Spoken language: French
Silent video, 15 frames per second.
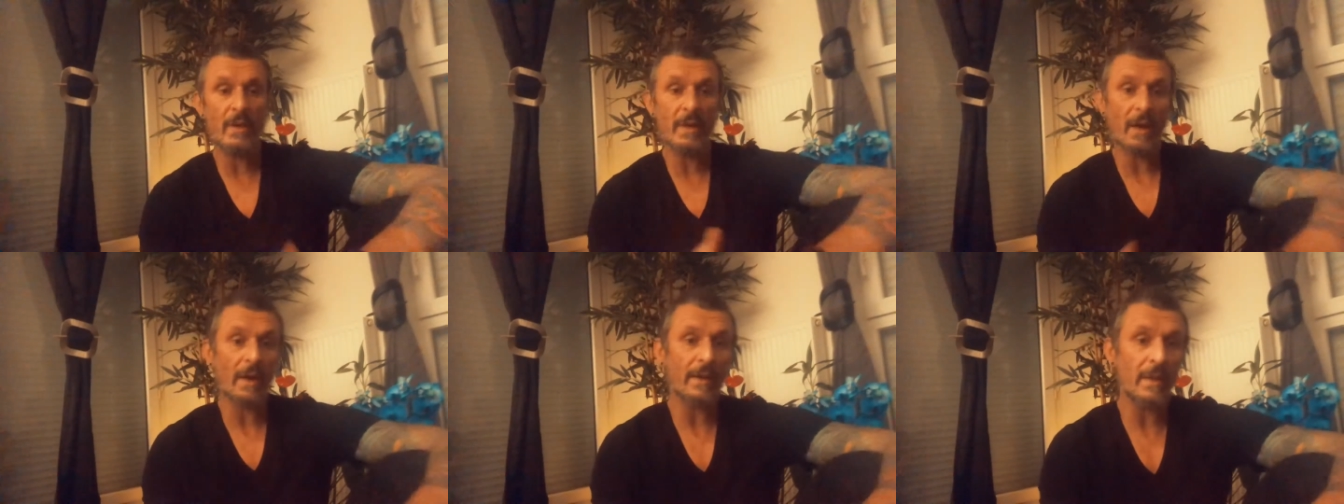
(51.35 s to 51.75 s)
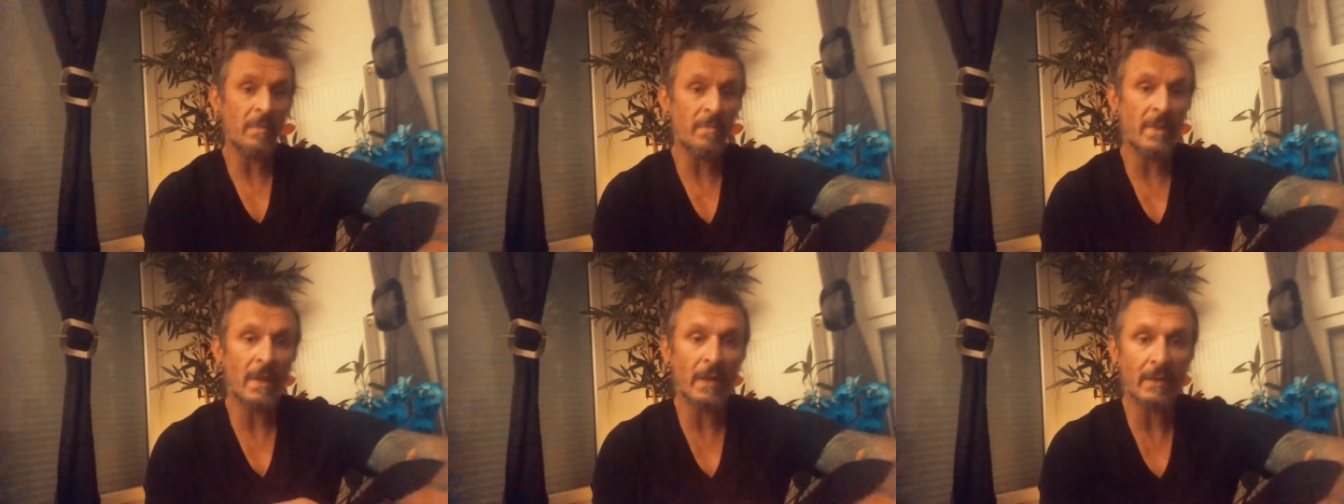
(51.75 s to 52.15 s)
il n'y a rien
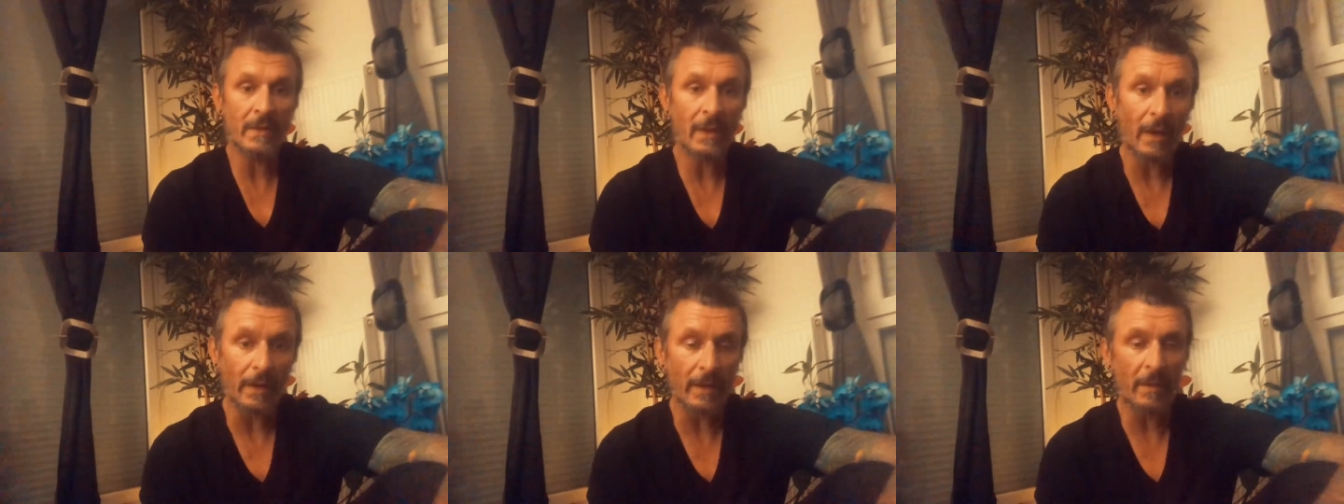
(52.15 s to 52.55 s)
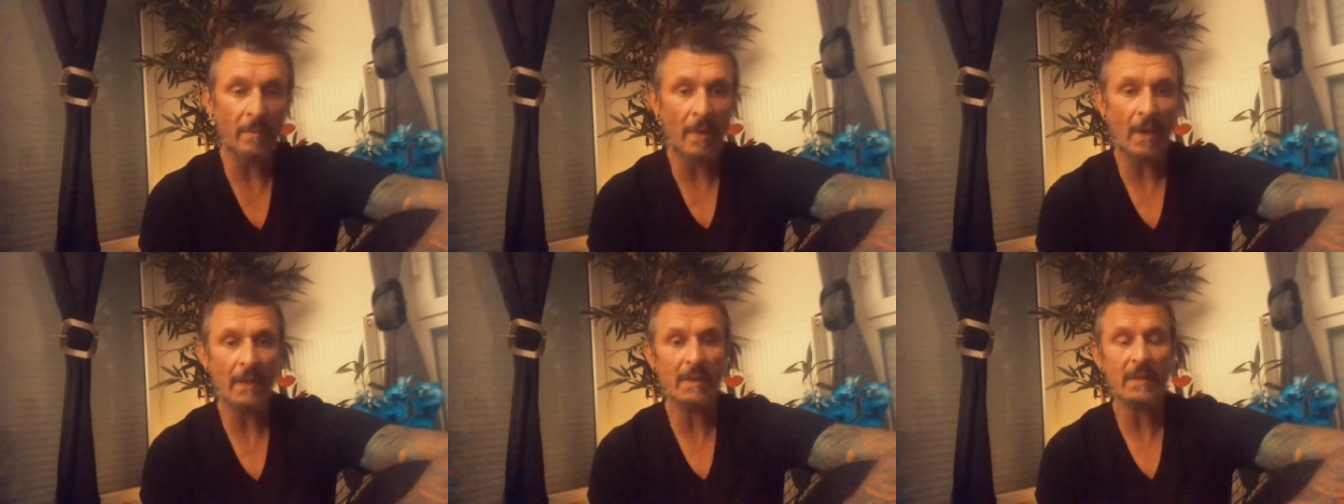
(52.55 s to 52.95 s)
de bien, il n'y a rien de
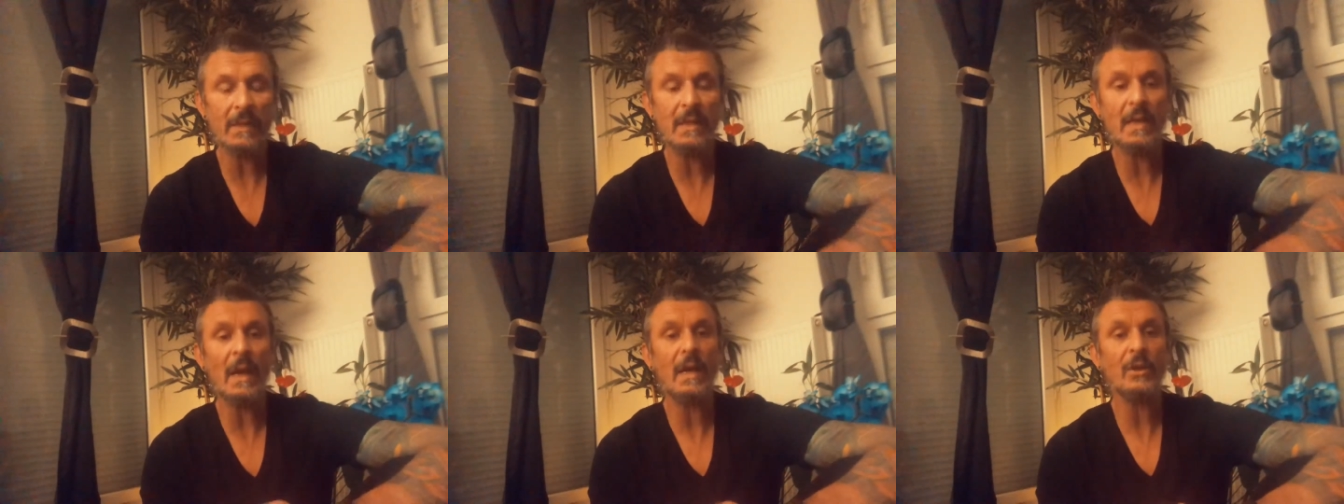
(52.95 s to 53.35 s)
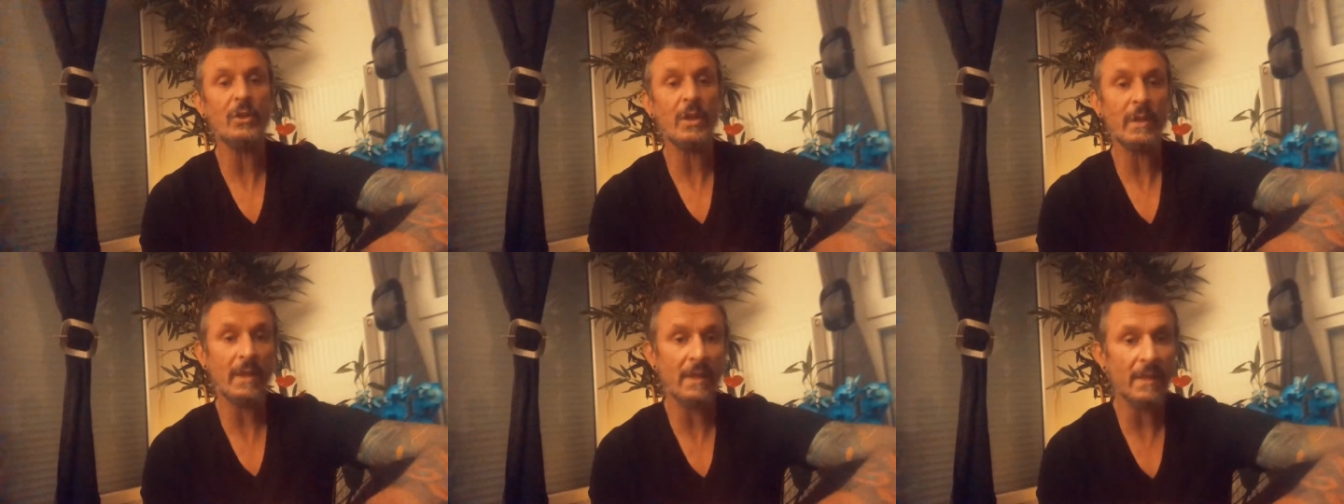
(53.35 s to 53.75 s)
mal, c'est à
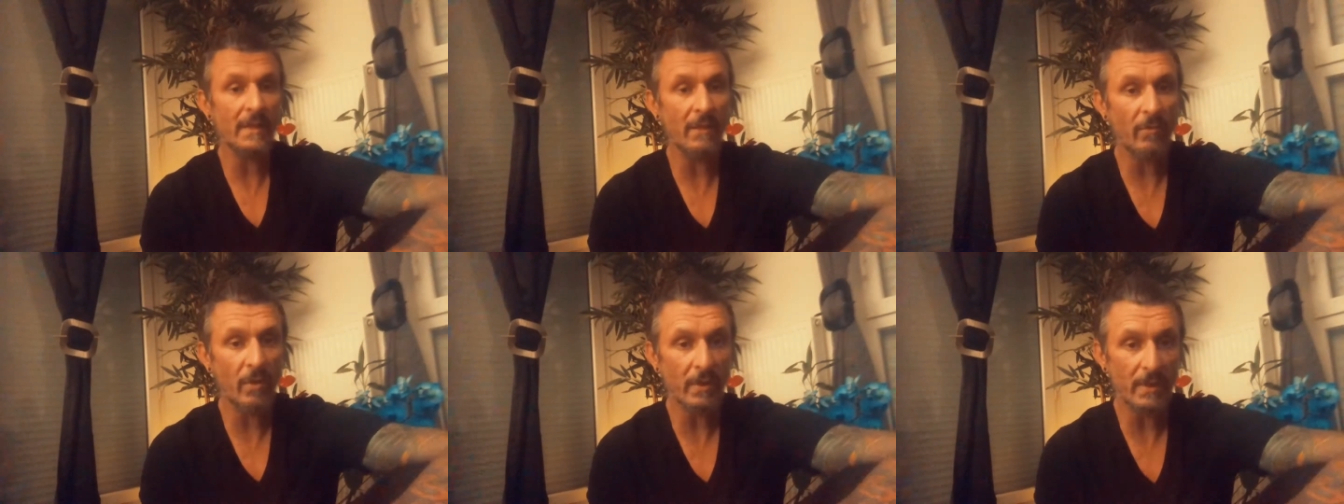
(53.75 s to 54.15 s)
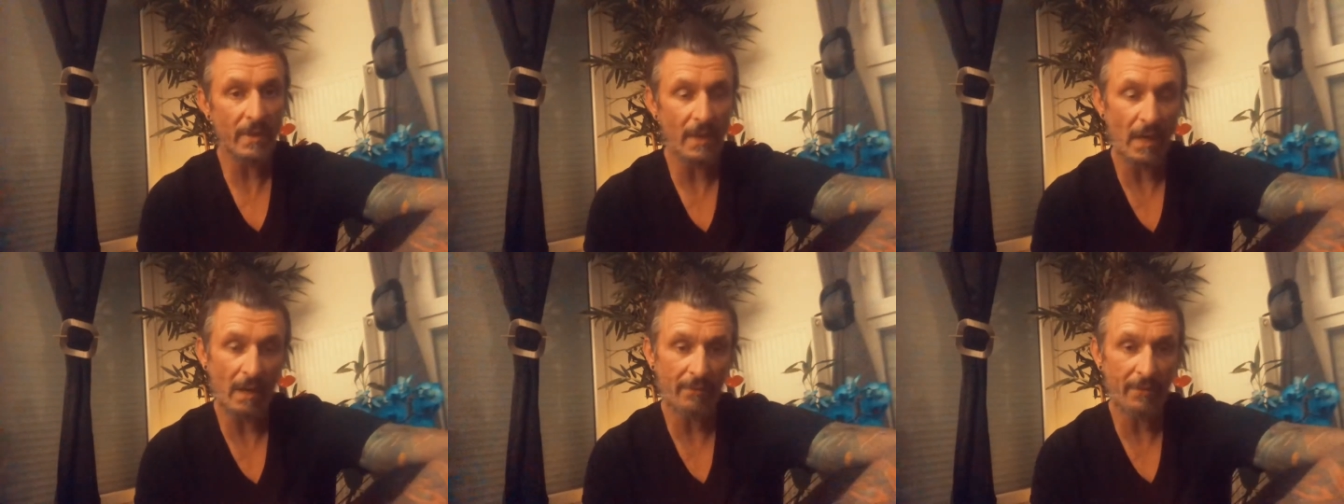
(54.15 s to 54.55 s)
chacun de savoir ce
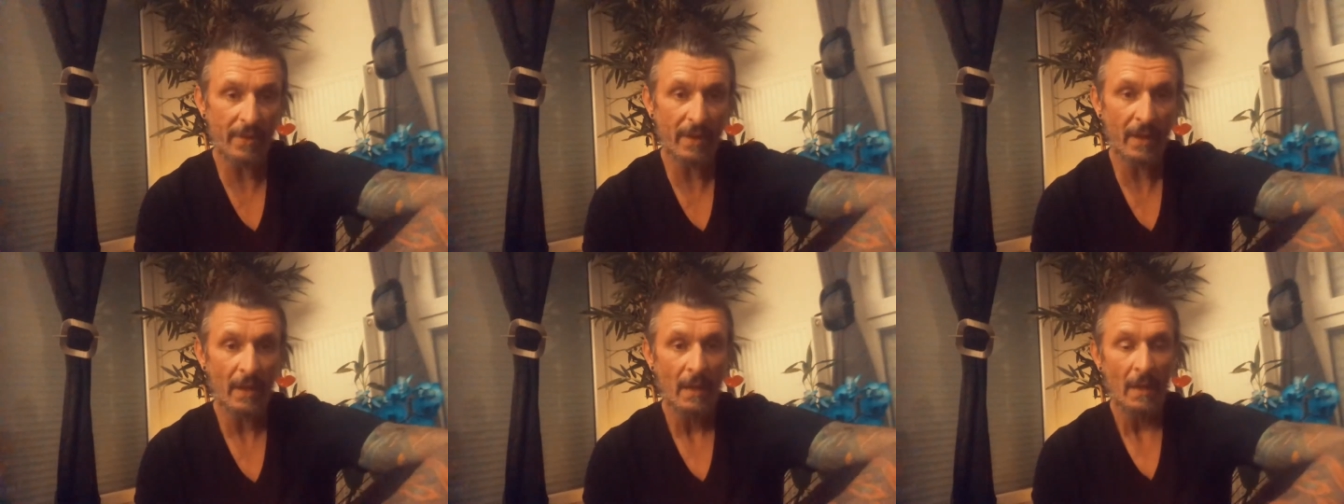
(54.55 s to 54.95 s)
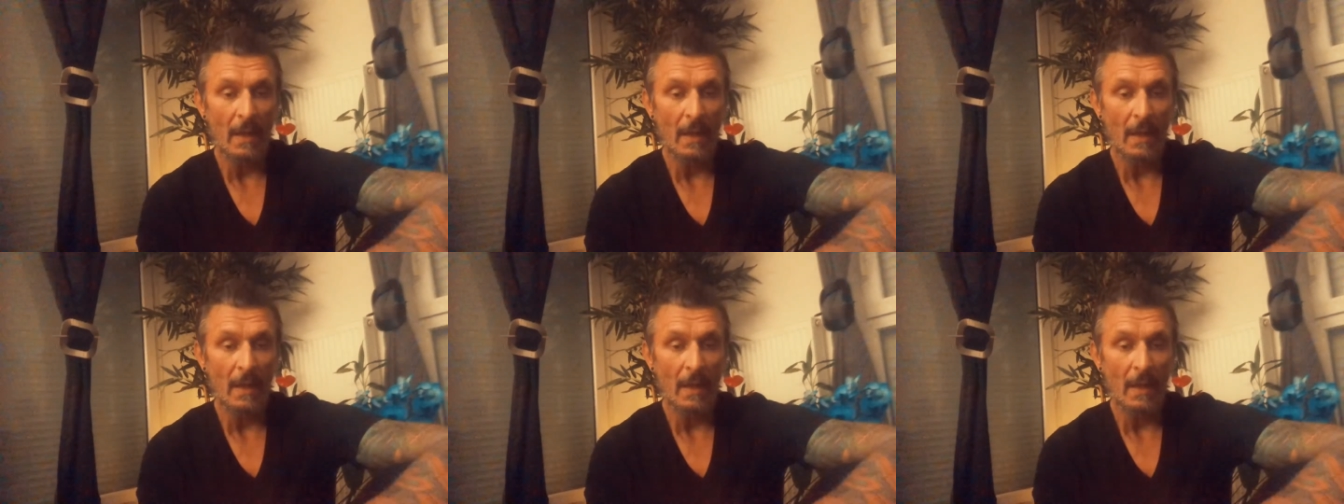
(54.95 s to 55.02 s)
qu'il a à faire.